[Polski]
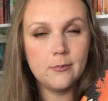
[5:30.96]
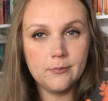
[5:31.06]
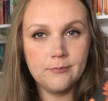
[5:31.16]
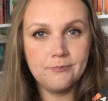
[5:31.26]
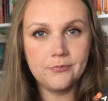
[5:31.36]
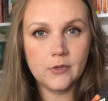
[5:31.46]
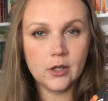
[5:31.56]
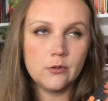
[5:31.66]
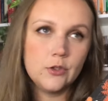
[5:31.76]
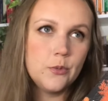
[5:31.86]
Mm,
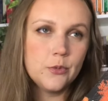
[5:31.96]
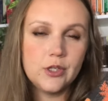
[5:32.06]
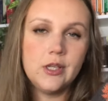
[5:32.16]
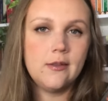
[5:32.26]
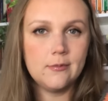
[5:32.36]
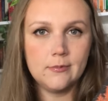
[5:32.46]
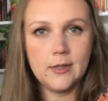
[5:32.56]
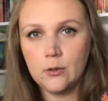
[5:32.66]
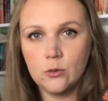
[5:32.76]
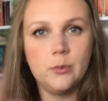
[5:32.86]
znaczy może nie
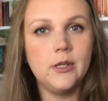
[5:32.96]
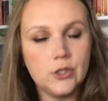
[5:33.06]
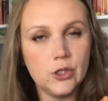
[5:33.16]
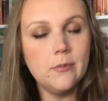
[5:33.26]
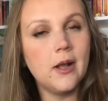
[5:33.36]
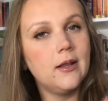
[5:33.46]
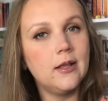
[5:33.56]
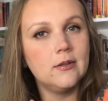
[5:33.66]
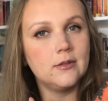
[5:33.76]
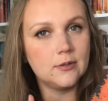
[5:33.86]
najulubieńszym,
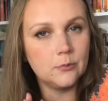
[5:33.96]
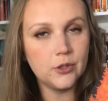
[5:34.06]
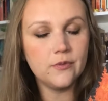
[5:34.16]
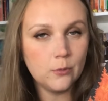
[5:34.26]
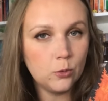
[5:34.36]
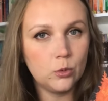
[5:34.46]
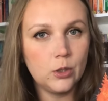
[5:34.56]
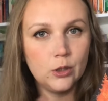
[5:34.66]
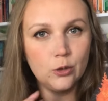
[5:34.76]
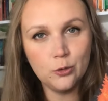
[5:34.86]
ale z motywem,
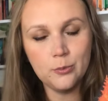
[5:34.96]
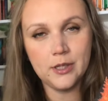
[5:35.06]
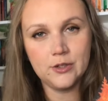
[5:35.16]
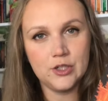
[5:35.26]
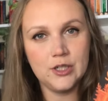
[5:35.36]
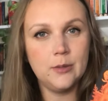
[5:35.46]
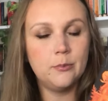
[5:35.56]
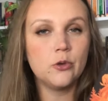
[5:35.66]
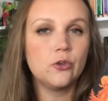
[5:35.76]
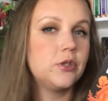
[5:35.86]
który lubię, czyli
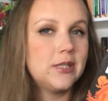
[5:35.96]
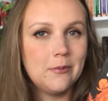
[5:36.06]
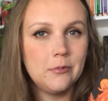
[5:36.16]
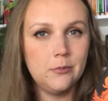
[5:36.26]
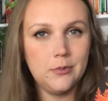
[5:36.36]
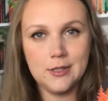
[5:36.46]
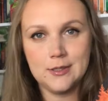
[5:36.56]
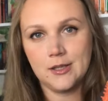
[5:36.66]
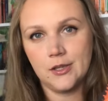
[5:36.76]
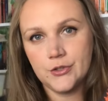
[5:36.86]
porzucamy
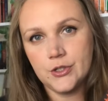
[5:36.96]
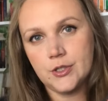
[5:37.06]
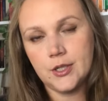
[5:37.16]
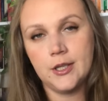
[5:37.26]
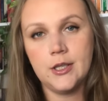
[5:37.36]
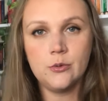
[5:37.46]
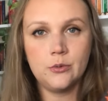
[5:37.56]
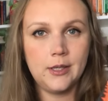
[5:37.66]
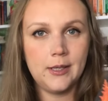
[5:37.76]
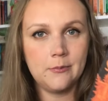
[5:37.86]
miejskie życie i
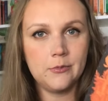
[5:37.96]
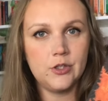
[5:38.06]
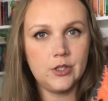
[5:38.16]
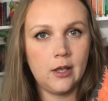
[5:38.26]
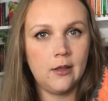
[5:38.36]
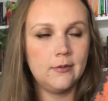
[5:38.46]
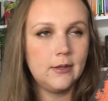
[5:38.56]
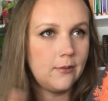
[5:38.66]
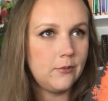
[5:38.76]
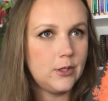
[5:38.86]
udajemy się
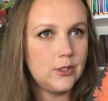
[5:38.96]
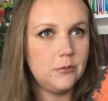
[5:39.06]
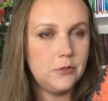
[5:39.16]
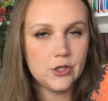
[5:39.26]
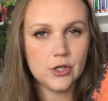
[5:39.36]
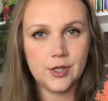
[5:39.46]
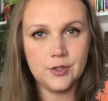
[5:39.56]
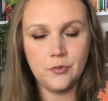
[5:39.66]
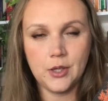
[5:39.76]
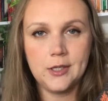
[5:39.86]
na wieś
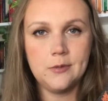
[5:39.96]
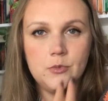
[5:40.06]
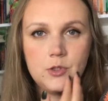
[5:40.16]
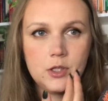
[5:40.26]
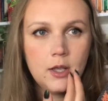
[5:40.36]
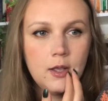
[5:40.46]
mieszkać w jakimś